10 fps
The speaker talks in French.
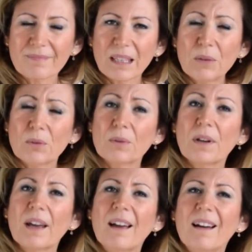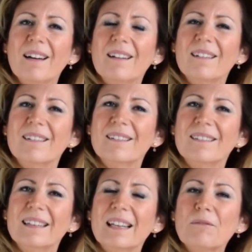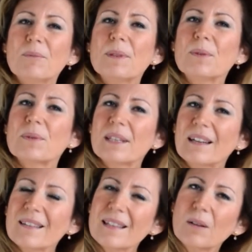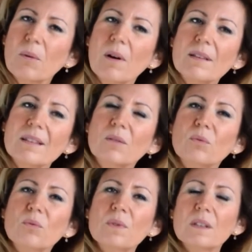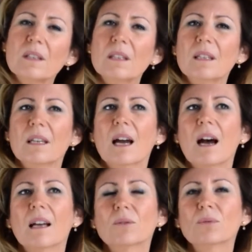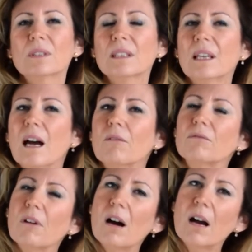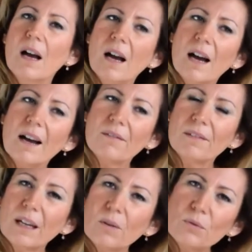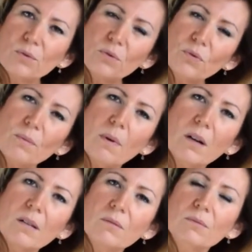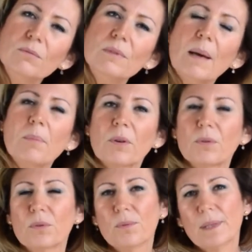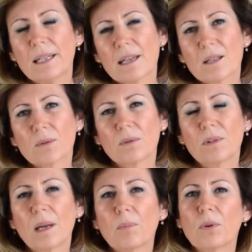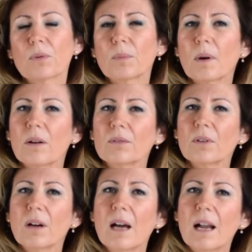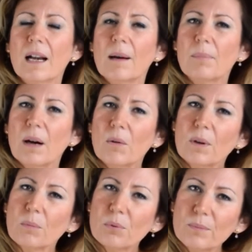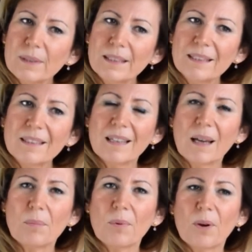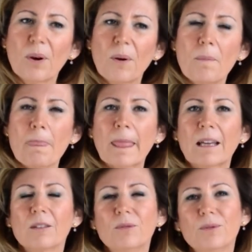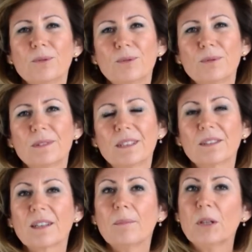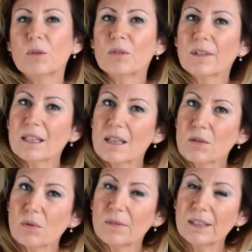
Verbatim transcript: Donc, euh, la phobie sociale, c'est quoi C'est tout ce qui est tout ce qui a à voir avec le jugement ou la peur de l'humiliation, la peur de prendre la parole en public, la peur d'entamer une conversation avec